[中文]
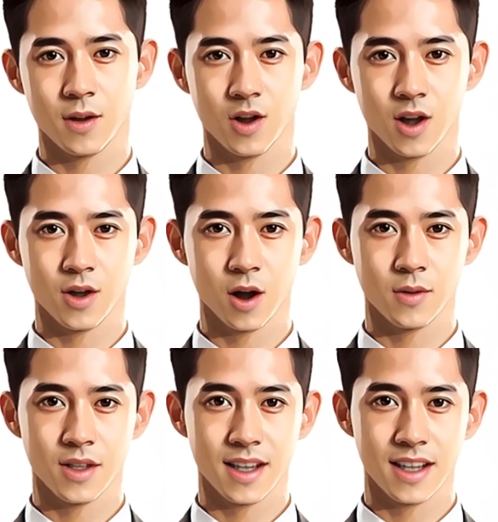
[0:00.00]
群创
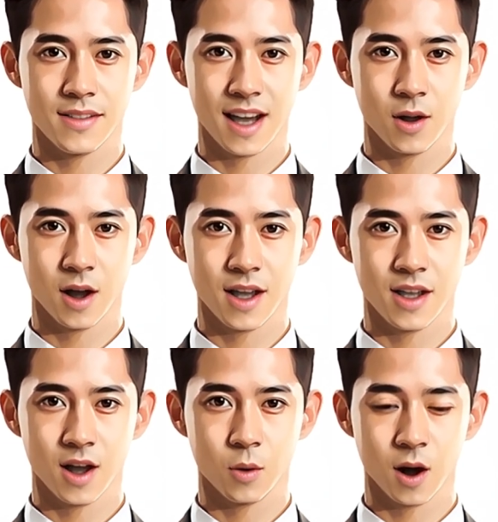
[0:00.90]
今年三月
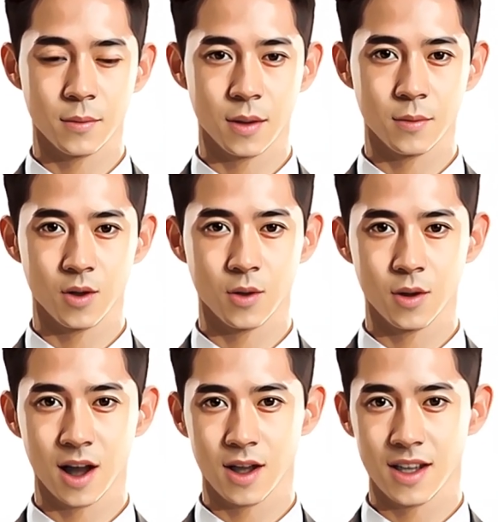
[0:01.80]
也有关闭模组
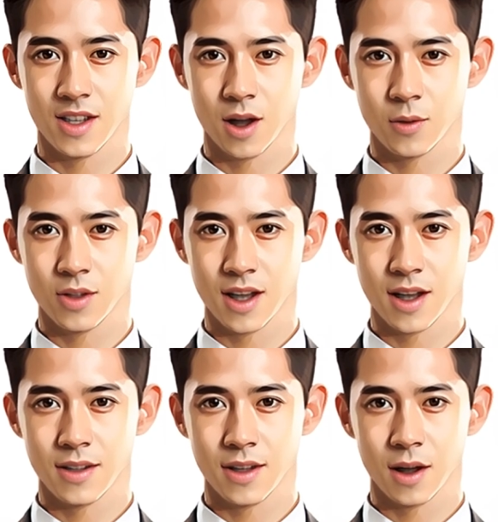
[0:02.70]
产线的消息，